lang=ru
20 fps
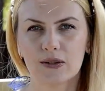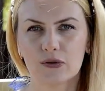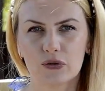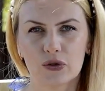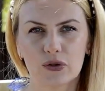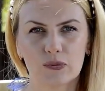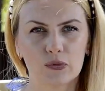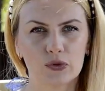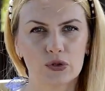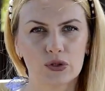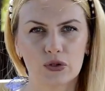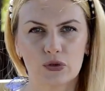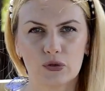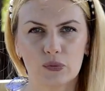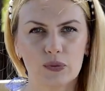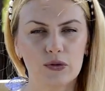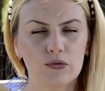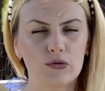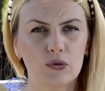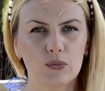которые можно
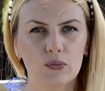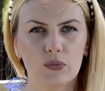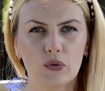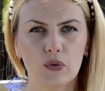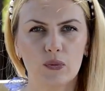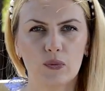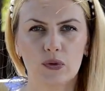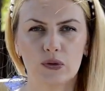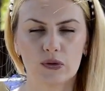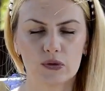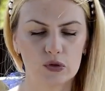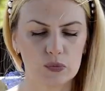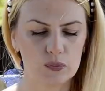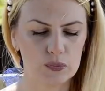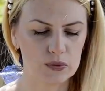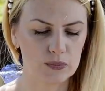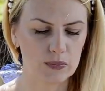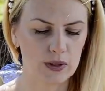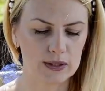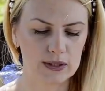купить в любом
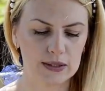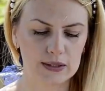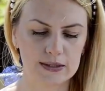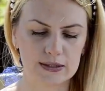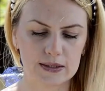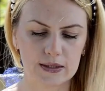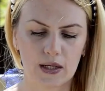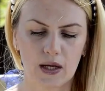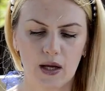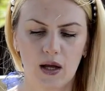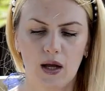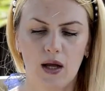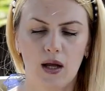супермаркете.